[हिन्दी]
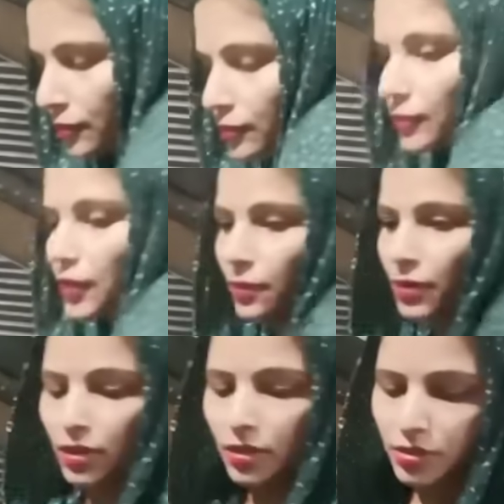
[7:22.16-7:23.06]
ये भी
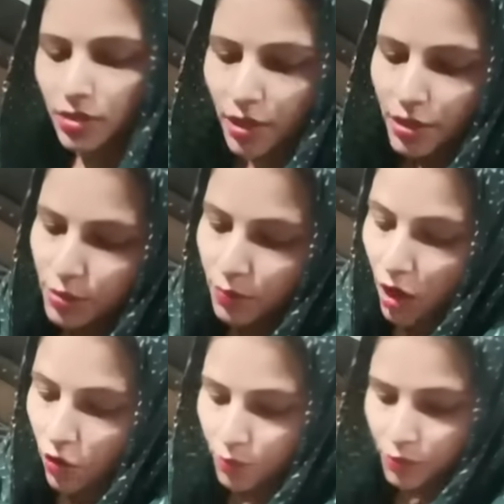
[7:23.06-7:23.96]
रहने सारी समाओ
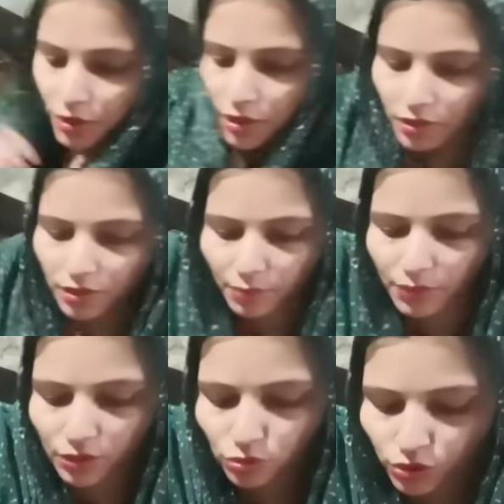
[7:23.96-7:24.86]
मिंगे एक ना मैं
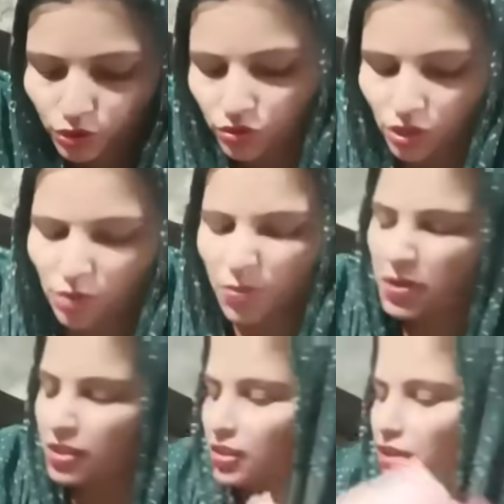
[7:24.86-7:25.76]
दुखी हो जाऊ मेरे तक तो ना